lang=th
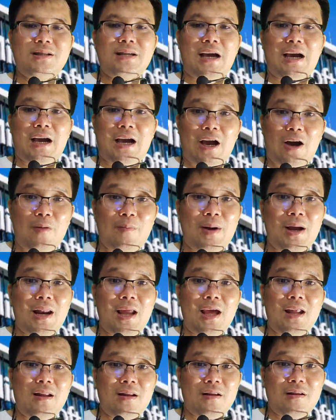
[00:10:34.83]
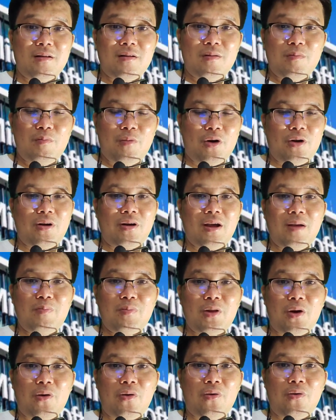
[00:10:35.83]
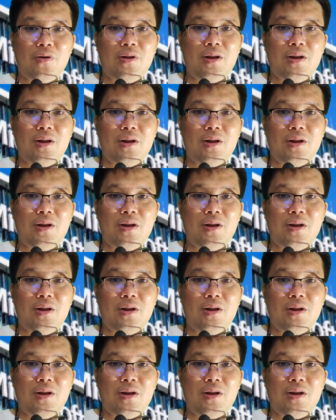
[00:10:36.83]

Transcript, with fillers: จะเข้ามาเล่นบนคริปโต